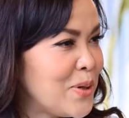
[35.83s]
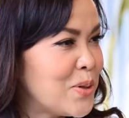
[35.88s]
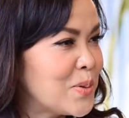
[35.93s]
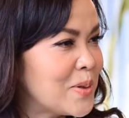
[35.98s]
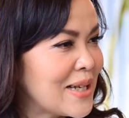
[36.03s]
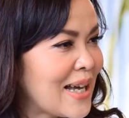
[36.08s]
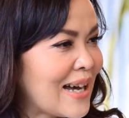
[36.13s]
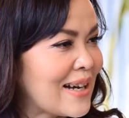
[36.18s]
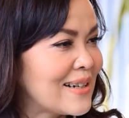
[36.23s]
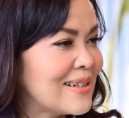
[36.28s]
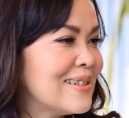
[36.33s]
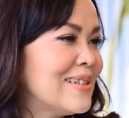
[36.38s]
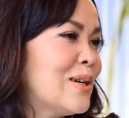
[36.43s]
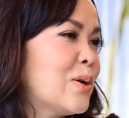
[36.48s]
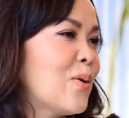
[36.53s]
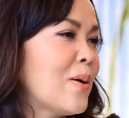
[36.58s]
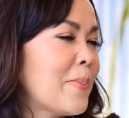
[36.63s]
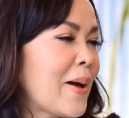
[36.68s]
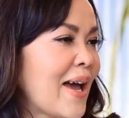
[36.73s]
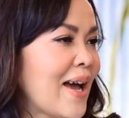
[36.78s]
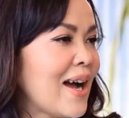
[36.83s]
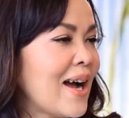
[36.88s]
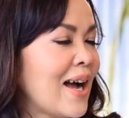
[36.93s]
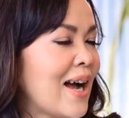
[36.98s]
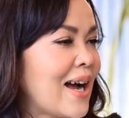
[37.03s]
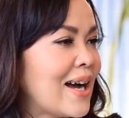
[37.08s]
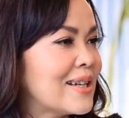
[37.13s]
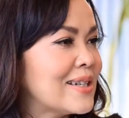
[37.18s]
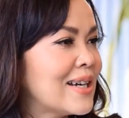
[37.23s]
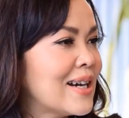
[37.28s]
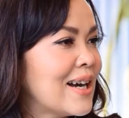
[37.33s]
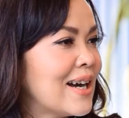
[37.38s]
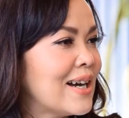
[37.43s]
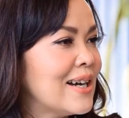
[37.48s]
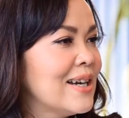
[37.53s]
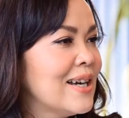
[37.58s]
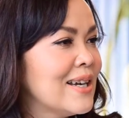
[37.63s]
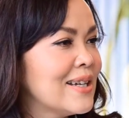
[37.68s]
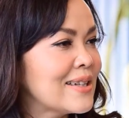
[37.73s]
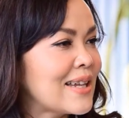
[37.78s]
ผิวหนังหรือว่าแพ้อาหารนะคะ
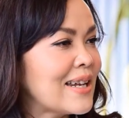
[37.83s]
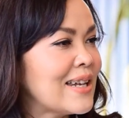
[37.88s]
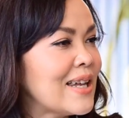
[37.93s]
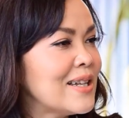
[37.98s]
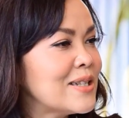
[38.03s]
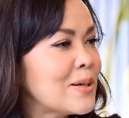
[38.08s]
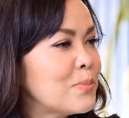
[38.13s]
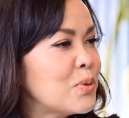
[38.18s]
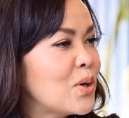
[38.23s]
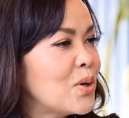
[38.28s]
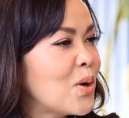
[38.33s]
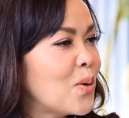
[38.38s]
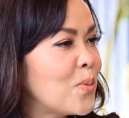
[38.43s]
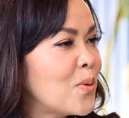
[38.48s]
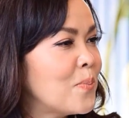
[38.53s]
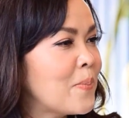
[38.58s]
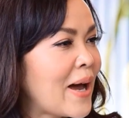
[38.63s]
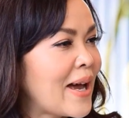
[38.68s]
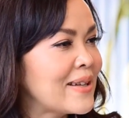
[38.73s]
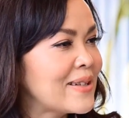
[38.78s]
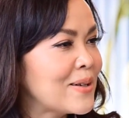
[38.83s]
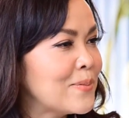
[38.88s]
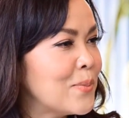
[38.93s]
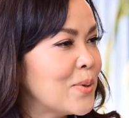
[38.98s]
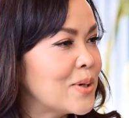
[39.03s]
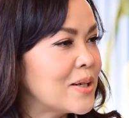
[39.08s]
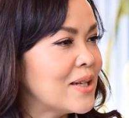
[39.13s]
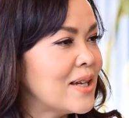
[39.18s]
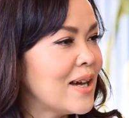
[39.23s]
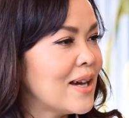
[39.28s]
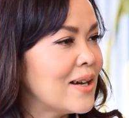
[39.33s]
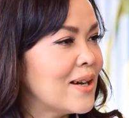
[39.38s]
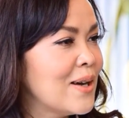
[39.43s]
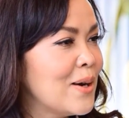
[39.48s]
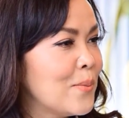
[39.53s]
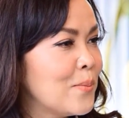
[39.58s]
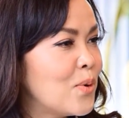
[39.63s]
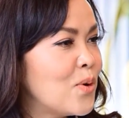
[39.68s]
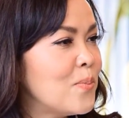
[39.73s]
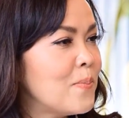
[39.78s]
แต่ในจำนวนโรคภูมิแพ้ทั้งหมดเนี่ย
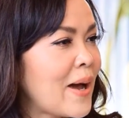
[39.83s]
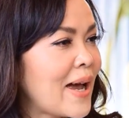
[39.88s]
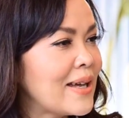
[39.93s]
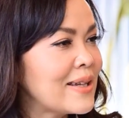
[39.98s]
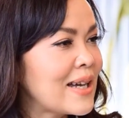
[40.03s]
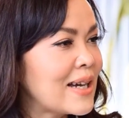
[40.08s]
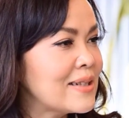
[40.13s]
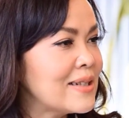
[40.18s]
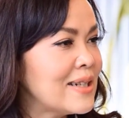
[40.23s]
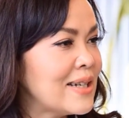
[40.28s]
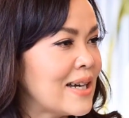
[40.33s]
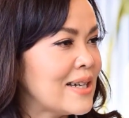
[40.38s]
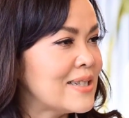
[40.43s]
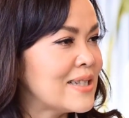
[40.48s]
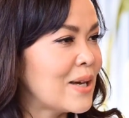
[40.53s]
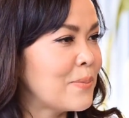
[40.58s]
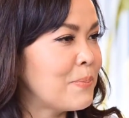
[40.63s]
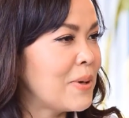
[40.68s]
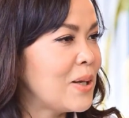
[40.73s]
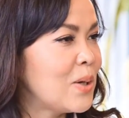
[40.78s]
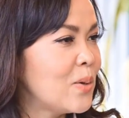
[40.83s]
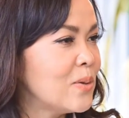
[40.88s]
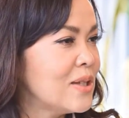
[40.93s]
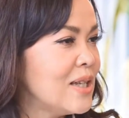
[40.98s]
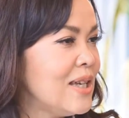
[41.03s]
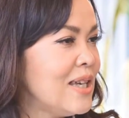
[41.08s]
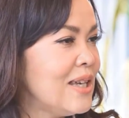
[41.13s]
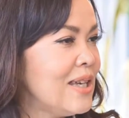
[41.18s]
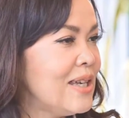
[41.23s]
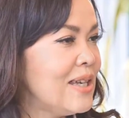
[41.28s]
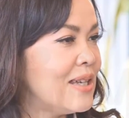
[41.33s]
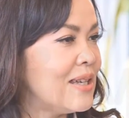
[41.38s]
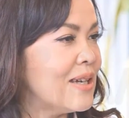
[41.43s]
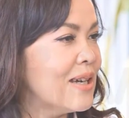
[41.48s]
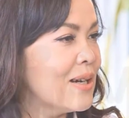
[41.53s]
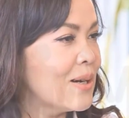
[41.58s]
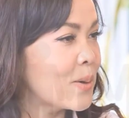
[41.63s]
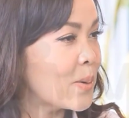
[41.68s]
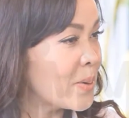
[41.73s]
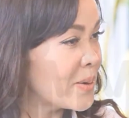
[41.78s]
ภูมิแพ้ทางเดินหายใจเป็นโรคที่
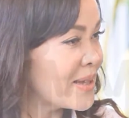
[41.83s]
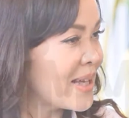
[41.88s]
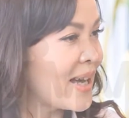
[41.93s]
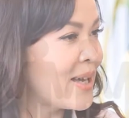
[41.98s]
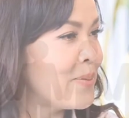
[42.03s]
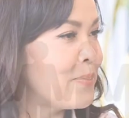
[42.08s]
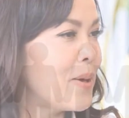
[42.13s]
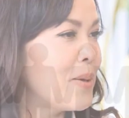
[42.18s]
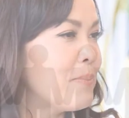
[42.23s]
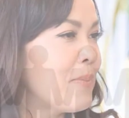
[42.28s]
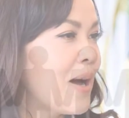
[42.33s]
คนไทยเป็น